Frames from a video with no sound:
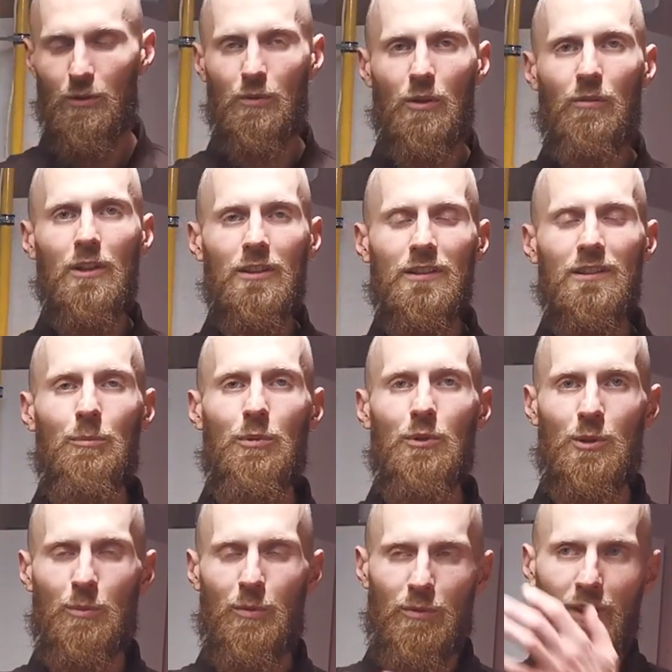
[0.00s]
zrównoważyć
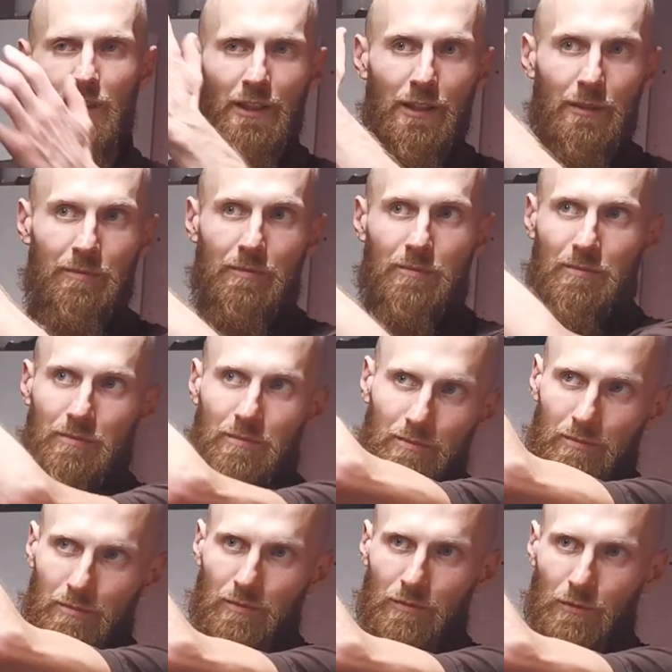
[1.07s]
zapotrzebowanie
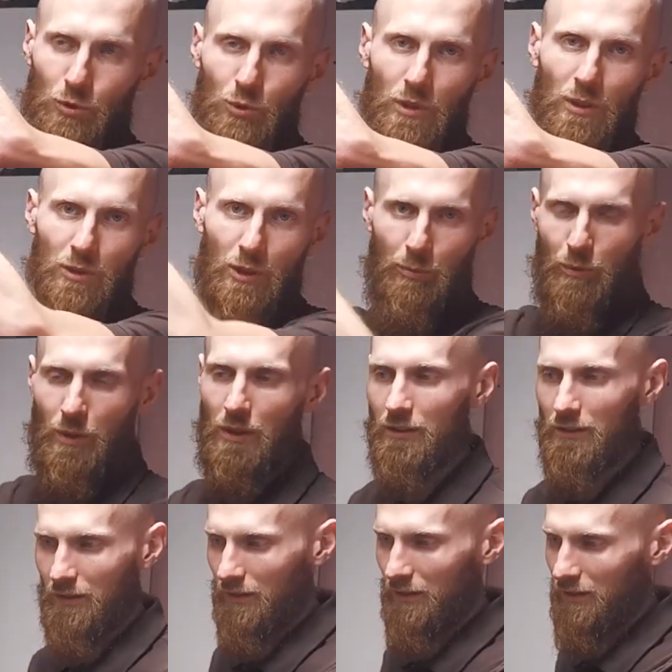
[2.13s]
źródeł
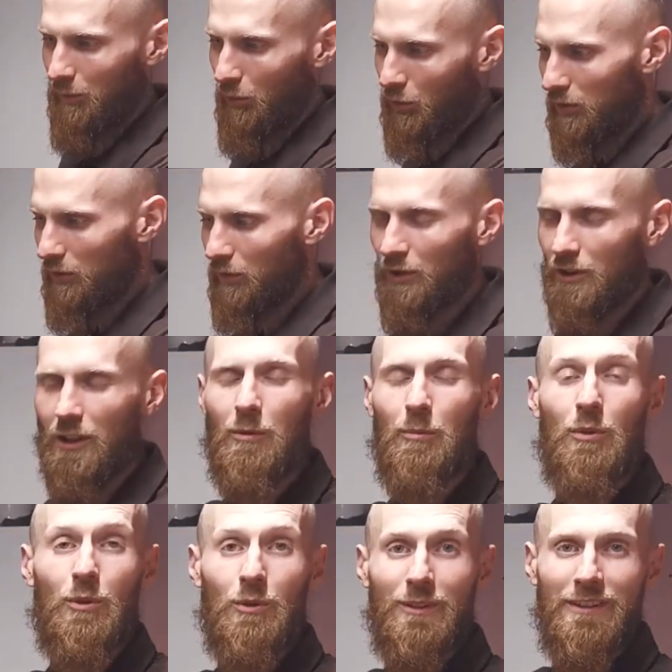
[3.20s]
ciepła z możliwościami
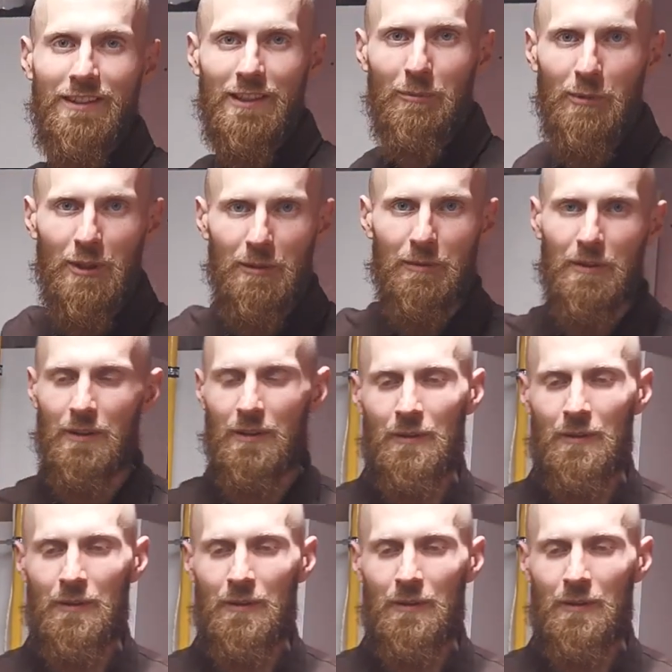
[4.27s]
produkcyjnymi